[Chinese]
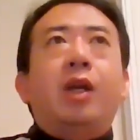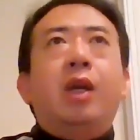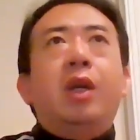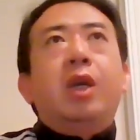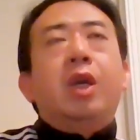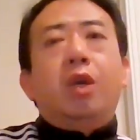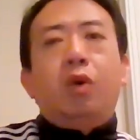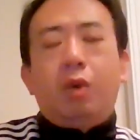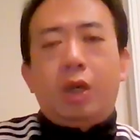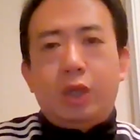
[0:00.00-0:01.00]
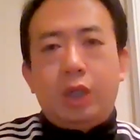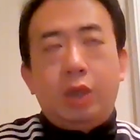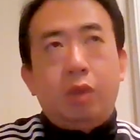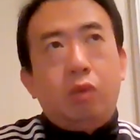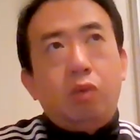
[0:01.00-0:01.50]
但有一段时
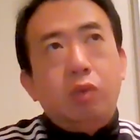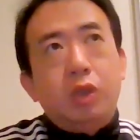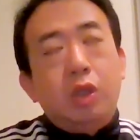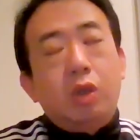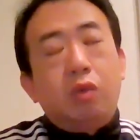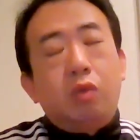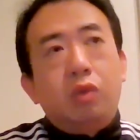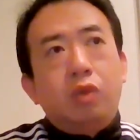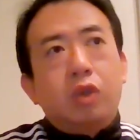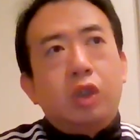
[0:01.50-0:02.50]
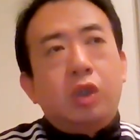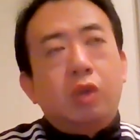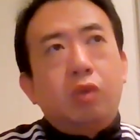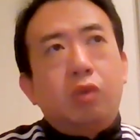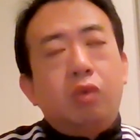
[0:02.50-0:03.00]
间，东京的就是是。